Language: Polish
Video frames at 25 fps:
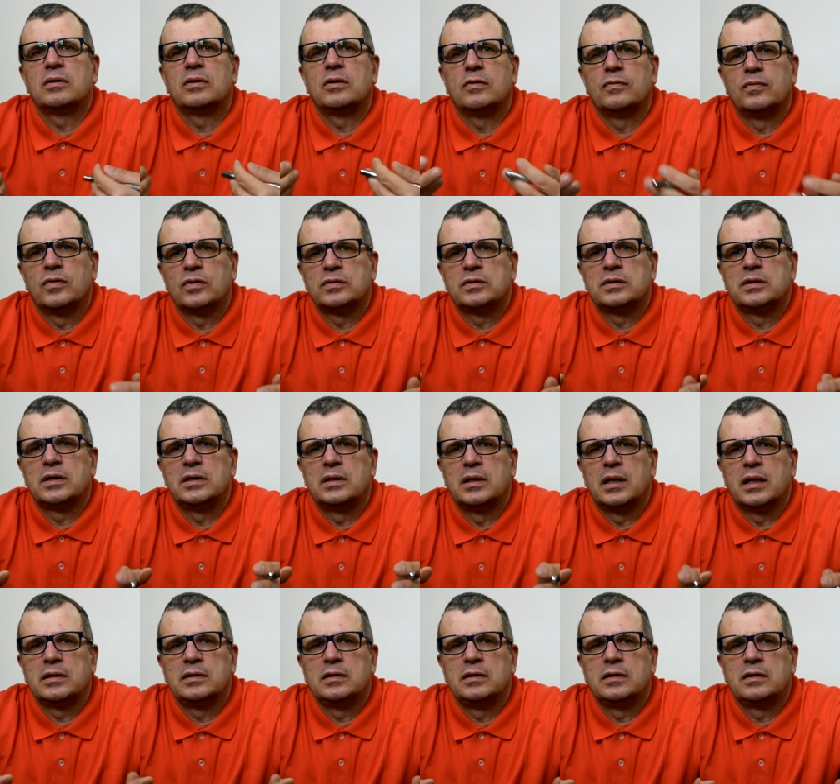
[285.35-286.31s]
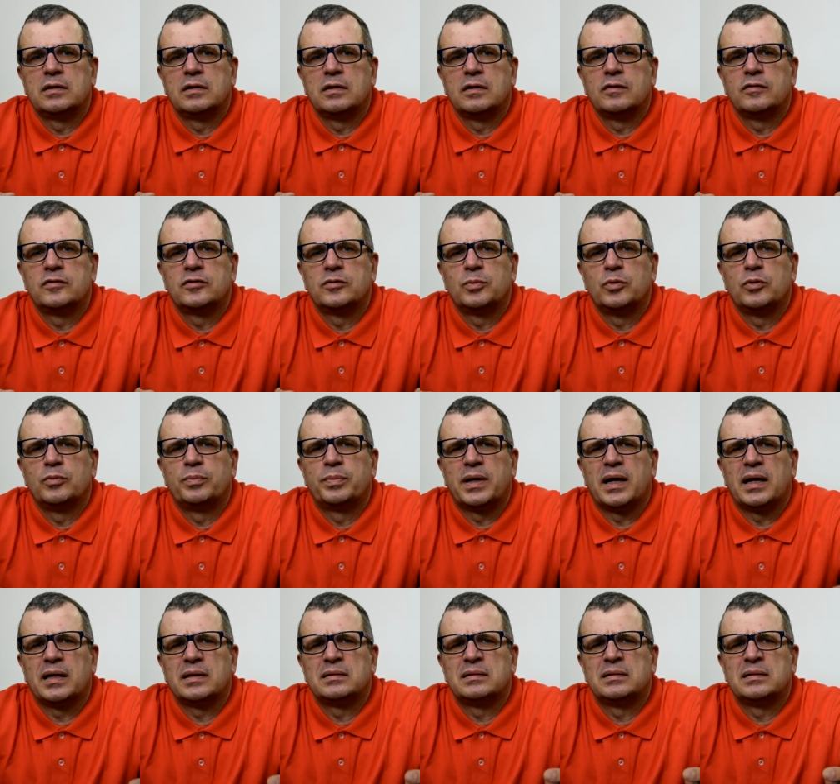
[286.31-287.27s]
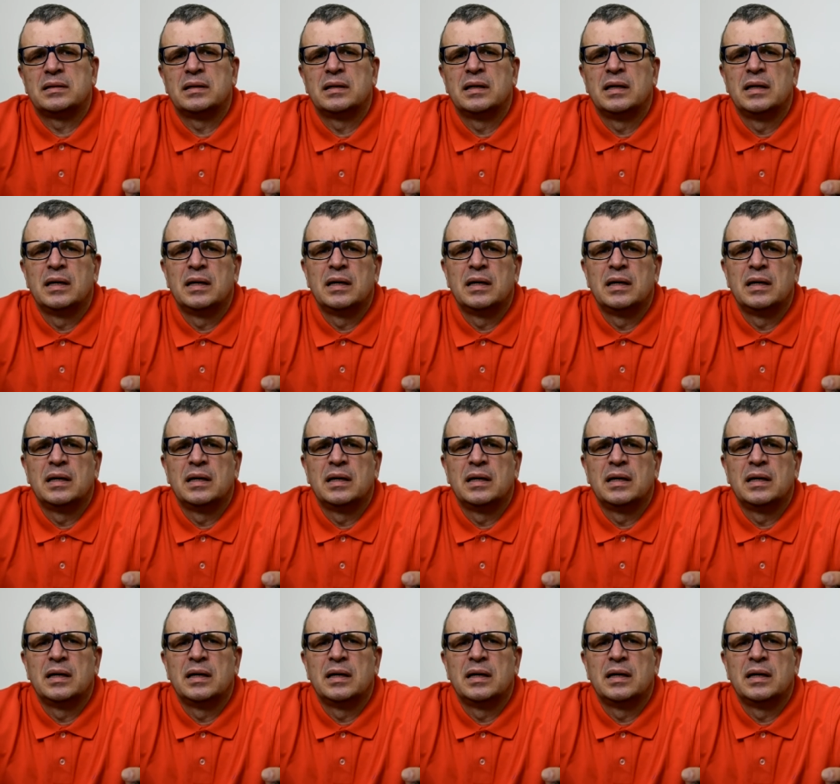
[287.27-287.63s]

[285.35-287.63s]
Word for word: owocnej dla nich współpracy.